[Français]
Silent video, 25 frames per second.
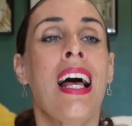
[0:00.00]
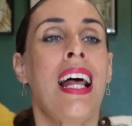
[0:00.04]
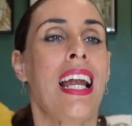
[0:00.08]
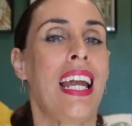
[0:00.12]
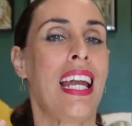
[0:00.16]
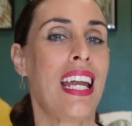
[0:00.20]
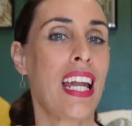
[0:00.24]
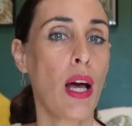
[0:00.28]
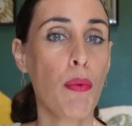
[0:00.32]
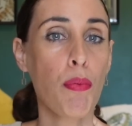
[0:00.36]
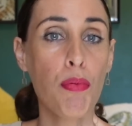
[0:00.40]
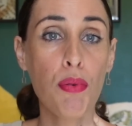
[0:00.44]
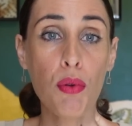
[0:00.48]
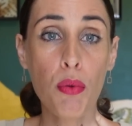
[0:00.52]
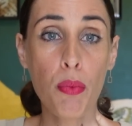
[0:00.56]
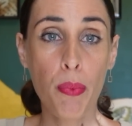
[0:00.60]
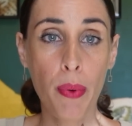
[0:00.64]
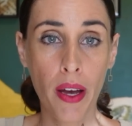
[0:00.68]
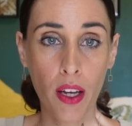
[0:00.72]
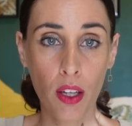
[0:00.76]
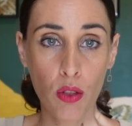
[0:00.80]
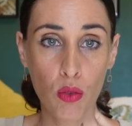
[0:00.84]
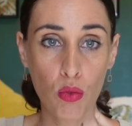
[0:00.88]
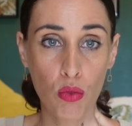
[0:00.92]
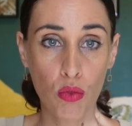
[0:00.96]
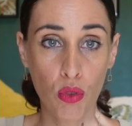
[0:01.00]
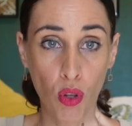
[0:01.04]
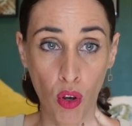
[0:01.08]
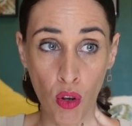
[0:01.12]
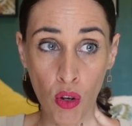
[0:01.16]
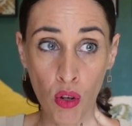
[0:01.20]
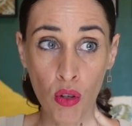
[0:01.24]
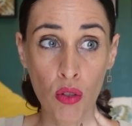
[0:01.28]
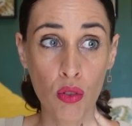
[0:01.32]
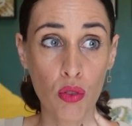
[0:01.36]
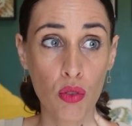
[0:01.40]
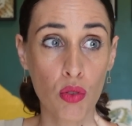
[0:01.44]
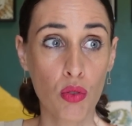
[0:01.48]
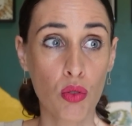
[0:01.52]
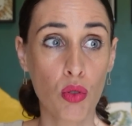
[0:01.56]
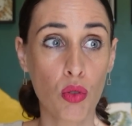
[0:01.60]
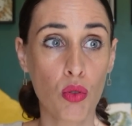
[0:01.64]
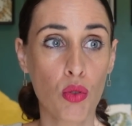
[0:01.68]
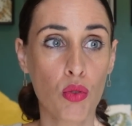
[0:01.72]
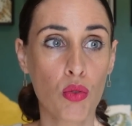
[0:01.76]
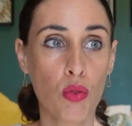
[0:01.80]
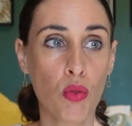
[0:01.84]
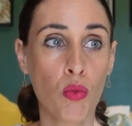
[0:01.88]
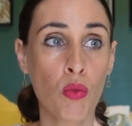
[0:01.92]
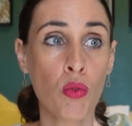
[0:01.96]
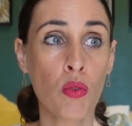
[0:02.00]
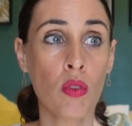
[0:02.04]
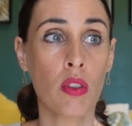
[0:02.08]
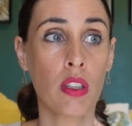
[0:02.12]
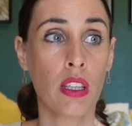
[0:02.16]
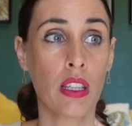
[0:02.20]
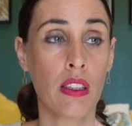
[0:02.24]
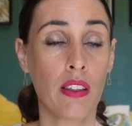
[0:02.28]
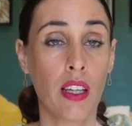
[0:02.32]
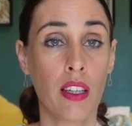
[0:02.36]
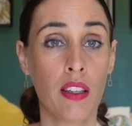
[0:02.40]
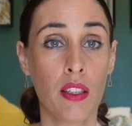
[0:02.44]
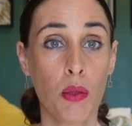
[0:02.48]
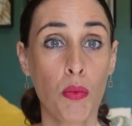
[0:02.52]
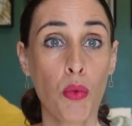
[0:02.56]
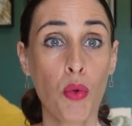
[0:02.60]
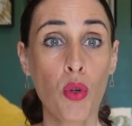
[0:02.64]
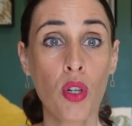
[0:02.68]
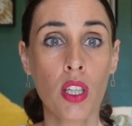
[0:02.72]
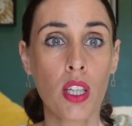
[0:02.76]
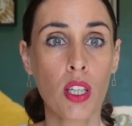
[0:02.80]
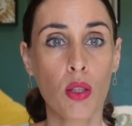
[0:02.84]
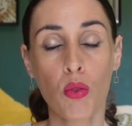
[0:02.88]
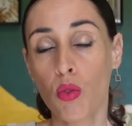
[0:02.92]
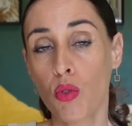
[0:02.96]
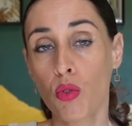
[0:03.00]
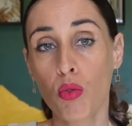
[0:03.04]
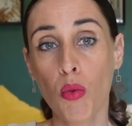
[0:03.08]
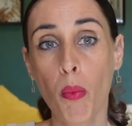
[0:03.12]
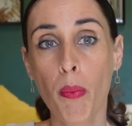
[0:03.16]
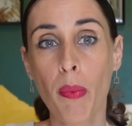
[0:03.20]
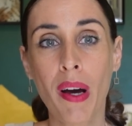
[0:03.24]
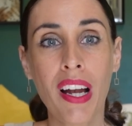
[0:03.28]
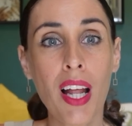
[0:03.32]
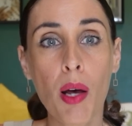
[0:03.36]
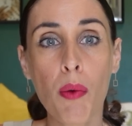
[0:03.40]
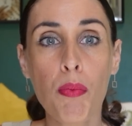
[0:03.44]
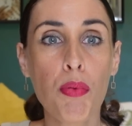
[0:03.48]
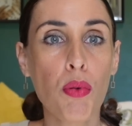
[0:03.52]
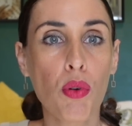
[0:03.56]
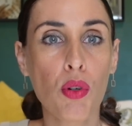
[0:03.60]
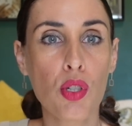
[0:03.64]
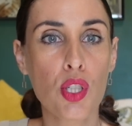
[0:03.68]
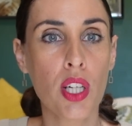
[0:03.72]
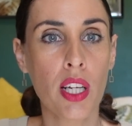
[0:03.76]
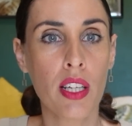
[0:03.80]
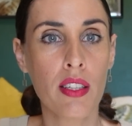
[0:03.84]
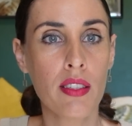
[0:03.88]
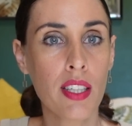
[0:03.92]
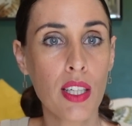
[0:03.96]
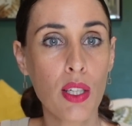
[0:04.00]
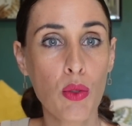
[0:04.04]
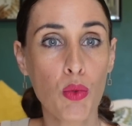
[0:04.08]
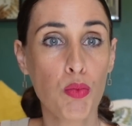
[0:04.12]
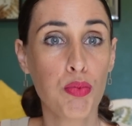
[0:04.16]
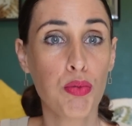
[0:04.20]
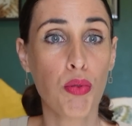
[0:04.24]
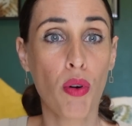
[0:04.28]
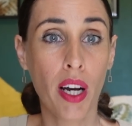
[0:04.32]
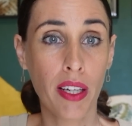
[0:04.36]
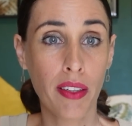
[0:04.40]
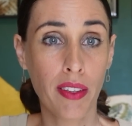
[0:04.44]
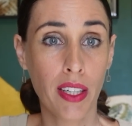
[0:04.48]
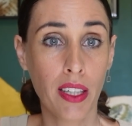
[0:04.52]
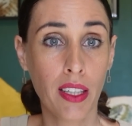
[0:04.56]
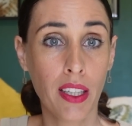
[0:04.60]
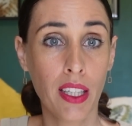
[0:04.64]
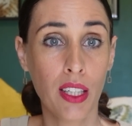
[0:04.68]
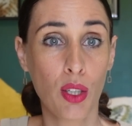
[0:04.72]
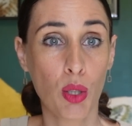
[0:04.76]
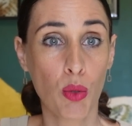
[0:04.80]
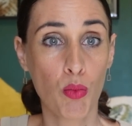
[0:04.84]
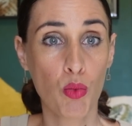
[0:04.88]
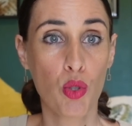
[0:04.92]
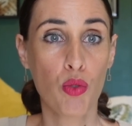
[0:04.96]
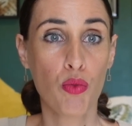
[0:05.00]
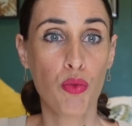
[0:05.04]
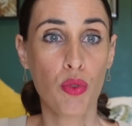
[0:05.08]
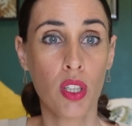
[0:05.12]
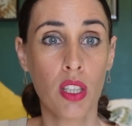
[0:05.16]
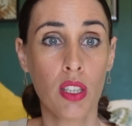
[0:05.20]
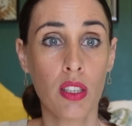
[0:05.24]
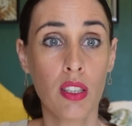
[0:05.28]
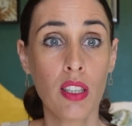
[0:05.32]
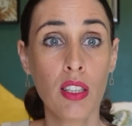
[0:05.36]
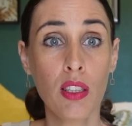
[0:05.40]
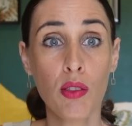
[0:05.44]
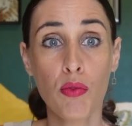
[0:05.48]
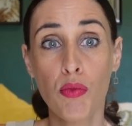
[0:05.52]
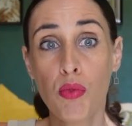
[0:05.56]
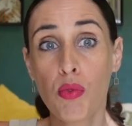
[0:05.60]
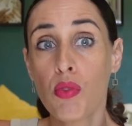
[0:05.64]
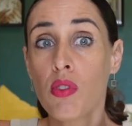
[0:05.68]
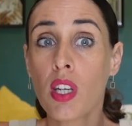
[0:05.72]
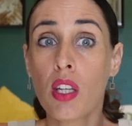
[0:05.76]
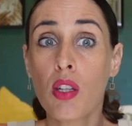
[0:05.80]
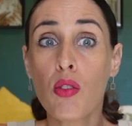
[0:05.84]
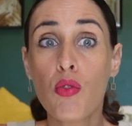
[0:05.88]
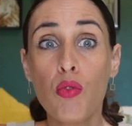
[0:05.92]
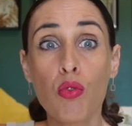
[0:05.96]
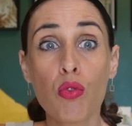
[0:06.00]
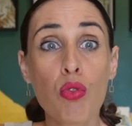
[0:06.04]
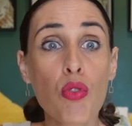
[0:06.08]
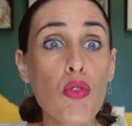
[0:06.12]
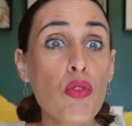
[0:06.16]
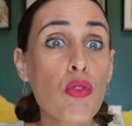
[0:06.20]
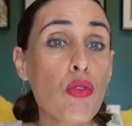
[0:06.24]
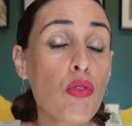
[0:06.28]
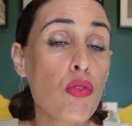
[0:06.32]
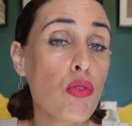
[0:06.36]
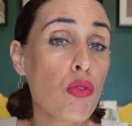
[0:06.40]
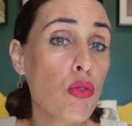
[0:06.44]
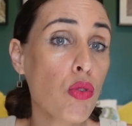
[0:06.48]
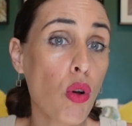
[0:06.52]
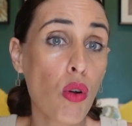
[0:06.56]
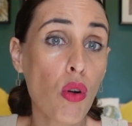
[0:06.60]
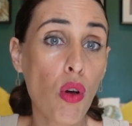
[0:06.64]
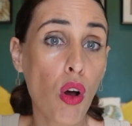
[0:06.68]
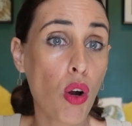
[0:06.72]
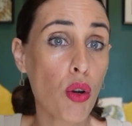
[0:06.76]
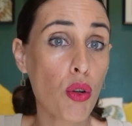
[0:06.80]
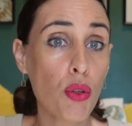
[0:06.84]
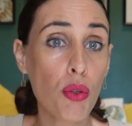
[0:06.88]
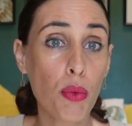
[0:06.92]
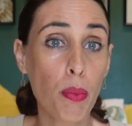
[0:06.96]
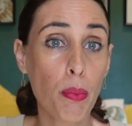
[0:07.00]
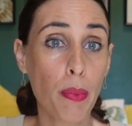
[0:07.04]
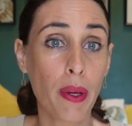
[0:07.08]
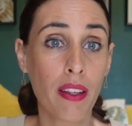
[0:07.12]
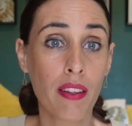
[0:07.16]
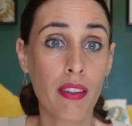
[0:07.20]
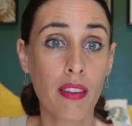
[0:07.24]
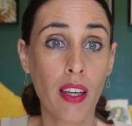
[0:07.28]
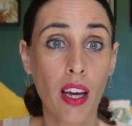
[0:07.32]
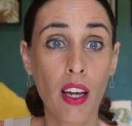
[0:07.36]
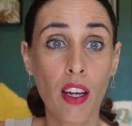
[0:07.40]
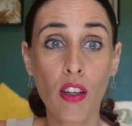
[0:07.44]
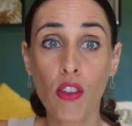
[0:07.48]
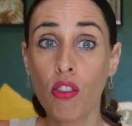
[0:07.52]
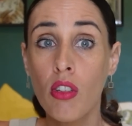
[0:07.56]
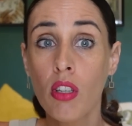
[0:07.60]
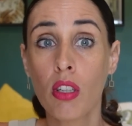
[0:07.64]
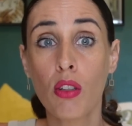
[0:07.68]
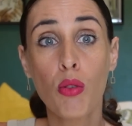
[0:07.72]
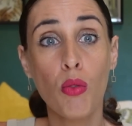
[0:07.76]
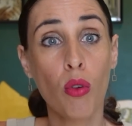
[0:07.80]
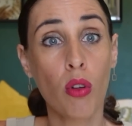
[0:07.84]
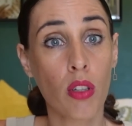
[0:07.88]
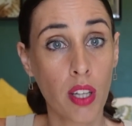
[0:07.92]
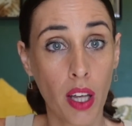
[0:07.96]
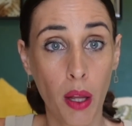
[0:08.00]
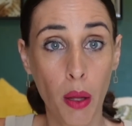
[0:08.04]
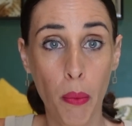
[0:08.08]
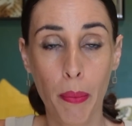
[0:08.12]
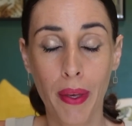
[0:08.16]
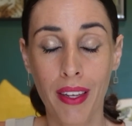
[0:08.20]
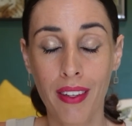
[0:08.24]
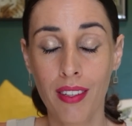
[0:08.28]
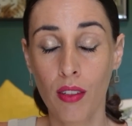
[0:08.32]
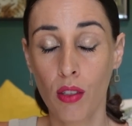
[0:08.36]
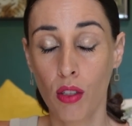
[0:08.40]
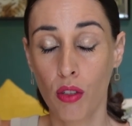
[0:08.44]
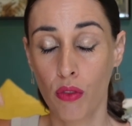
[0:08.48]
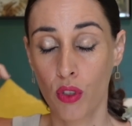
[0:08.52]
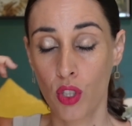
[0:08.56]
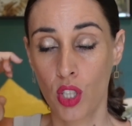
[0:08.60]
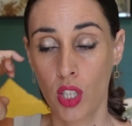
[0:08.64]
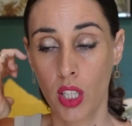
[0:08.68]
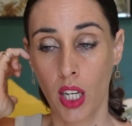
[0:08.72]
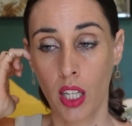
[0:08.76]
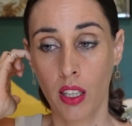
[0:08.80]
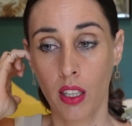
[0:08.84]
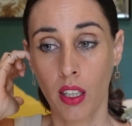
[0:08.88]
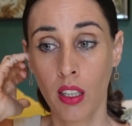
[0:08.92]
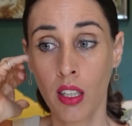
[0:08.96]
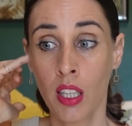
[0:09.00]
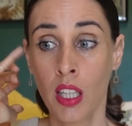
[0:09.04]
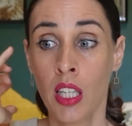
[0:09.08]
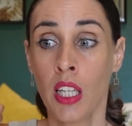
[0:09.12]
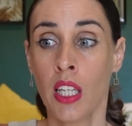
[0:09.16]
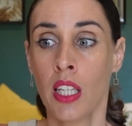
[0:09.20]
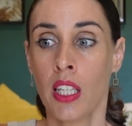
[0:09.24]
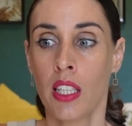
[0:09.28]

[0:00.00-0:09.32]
La plupart du temps, ce sont des animaux qui ne sont pas là pour chasser ou pour attaquer. Comme je vous l'ai dit, vous êtes juste sur leur lieu de passage et ils sont en train de passer dans votre jardin.